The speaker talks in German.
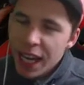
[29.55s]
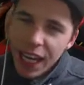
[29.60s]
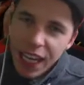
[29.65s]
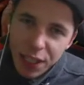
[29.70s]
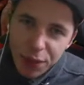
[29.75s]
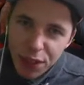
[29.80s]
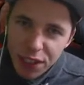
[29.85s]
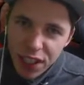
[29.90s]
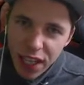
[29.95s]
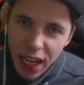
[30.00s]

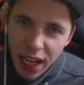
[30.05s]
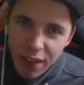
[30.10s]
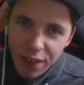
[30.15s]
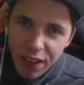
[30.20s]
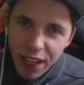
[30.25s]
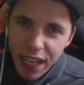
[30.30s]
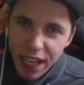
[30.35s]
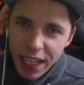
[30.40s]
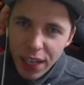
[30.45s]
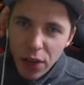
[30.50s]
Ich würde sagen,
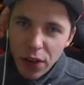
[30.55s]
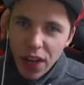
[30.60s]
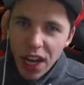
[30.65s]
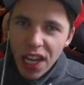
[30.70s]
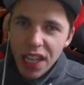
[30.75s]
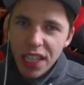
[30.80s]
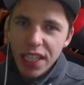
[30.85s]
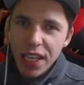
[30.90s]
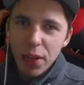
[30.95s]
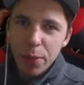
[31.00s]
wir reden auch
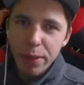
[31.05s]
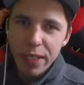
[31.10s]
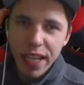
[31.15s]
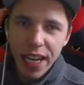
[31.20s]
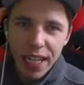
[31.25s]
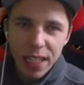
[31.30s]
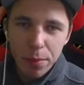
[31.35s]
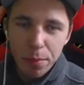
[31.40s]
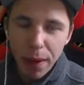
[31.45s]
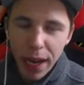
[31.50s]
gar nicht lange um den
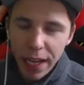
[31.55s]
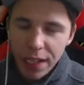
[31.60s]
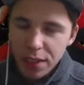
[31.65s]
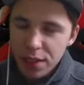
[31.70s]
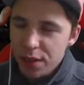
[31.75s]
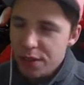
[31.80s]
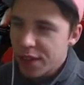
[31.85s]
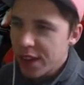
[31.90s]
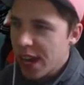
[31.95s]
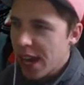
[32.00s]
heißen Preis,
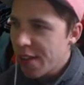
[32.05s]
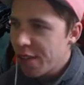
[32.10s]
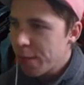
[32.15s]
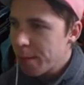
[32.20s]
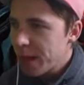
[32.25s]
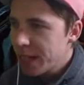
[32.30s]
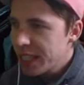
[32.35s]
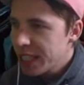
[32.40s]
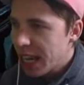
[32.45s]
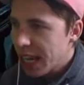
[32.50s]
sondern fangen einfach
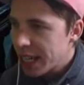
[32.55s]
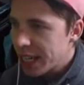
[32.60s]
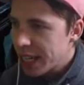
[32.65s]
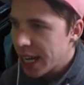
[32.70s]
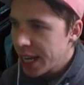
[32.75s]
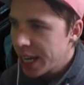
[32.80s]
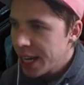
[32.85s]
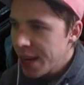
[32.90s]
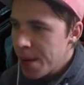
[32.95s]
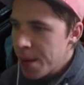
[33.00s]
mal direkt
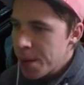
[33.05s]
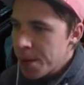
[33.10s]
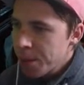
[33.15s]
an.